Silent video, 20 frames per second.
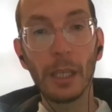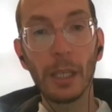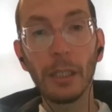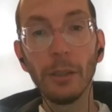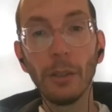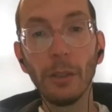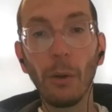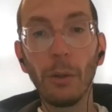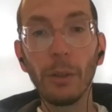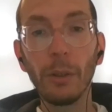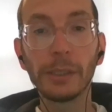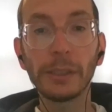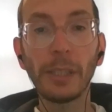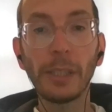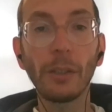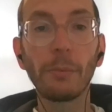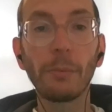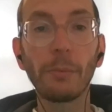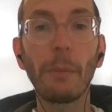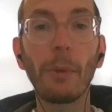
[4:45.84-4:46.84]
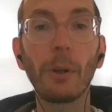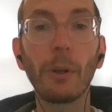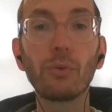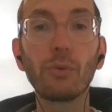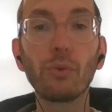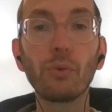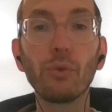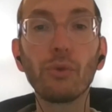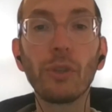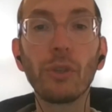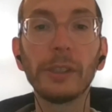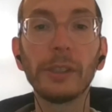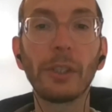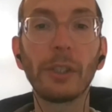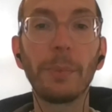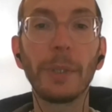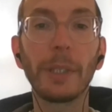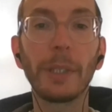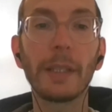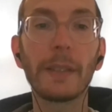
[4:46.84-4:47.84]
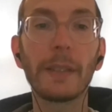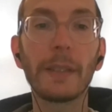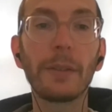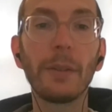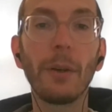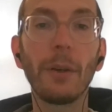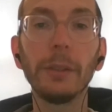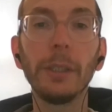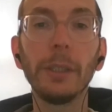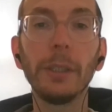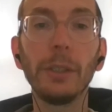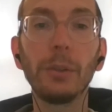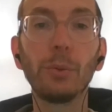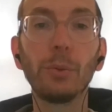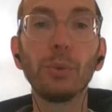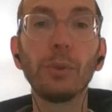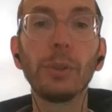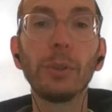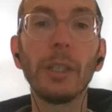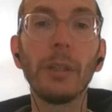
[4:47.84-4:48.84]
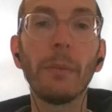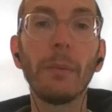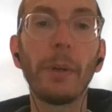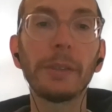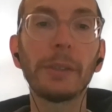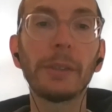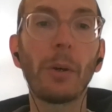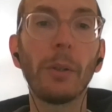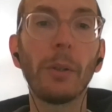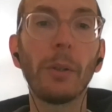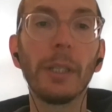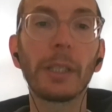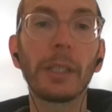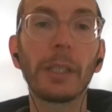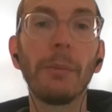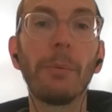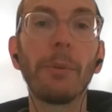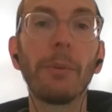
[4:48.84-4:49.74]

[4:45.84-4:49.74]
Inoltre dobbiamo aggiungere le spiegazioni di tutte le parole che